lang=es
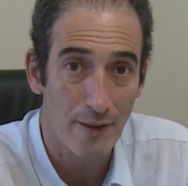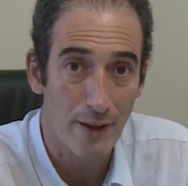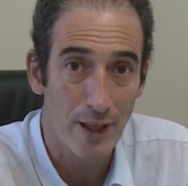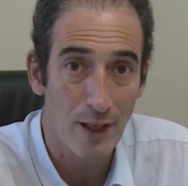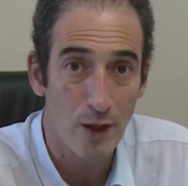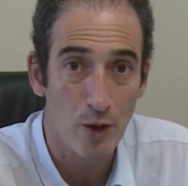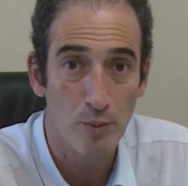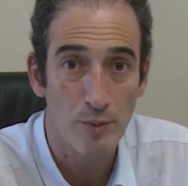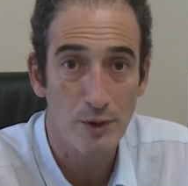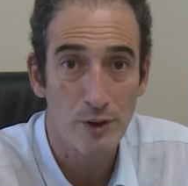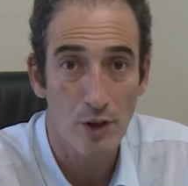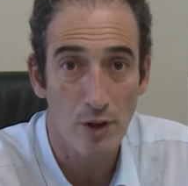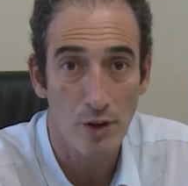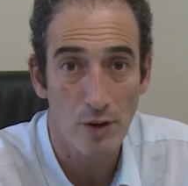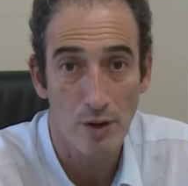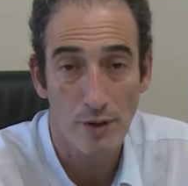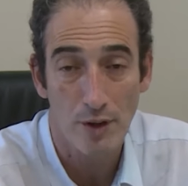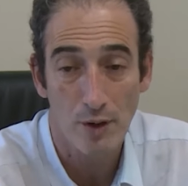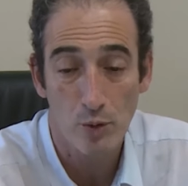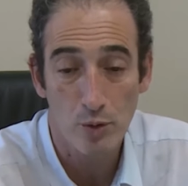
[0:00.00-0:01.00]
la
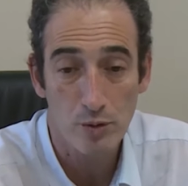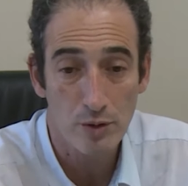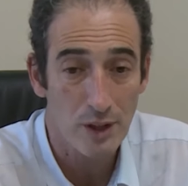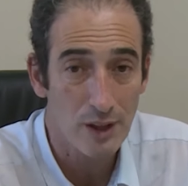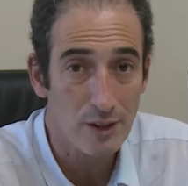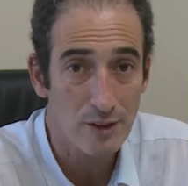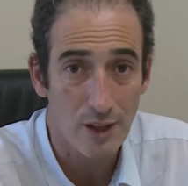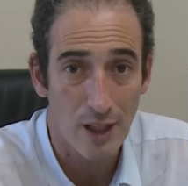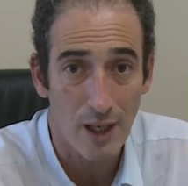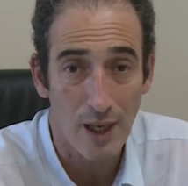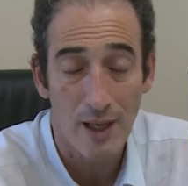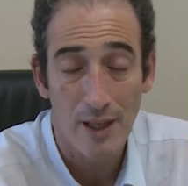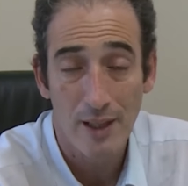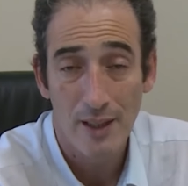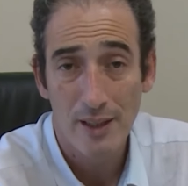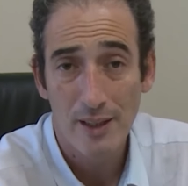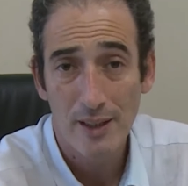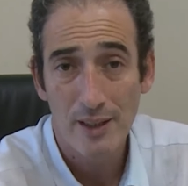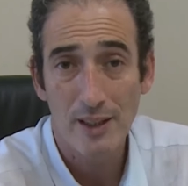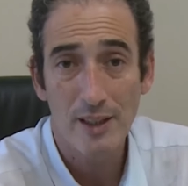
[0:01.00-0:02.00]
Comisión de Justicia
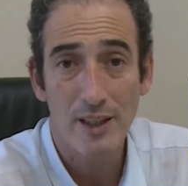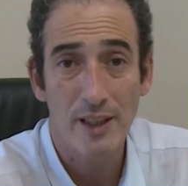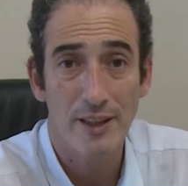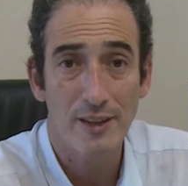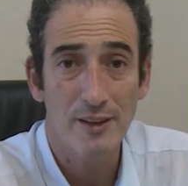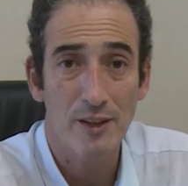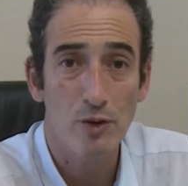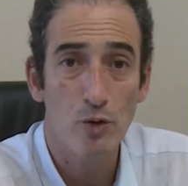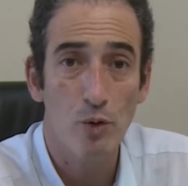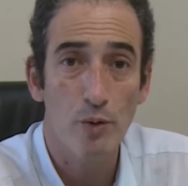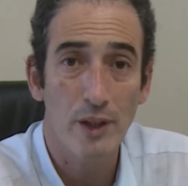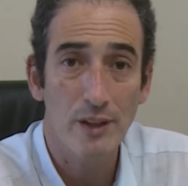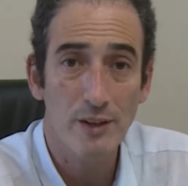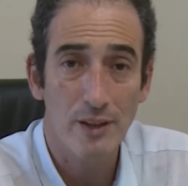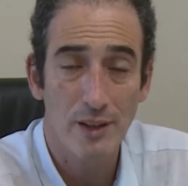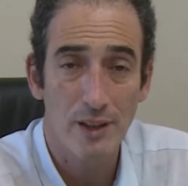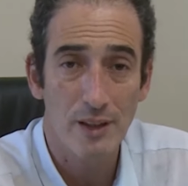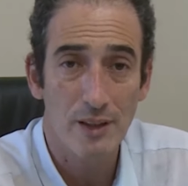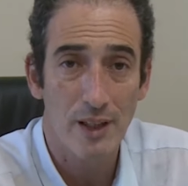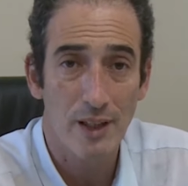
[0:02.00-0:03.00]
y quienes
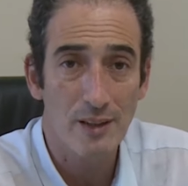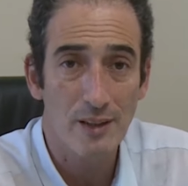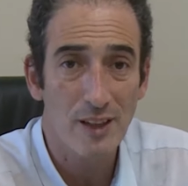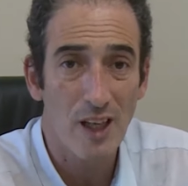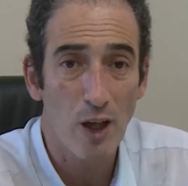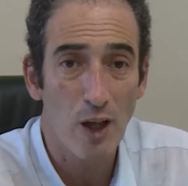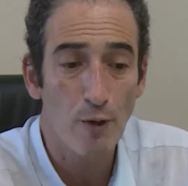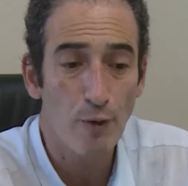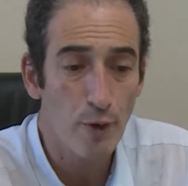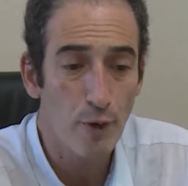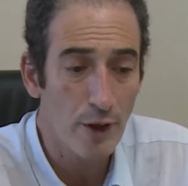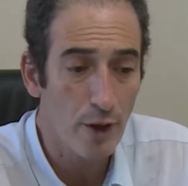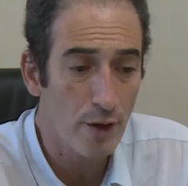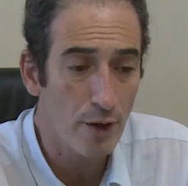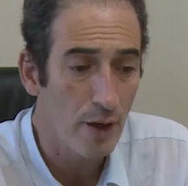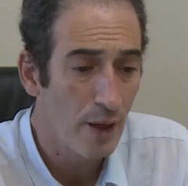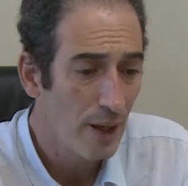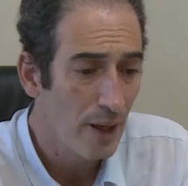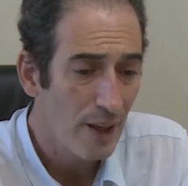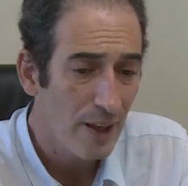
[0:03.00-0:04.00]
estuviesen interesados
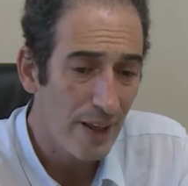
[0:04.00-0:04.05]
fueron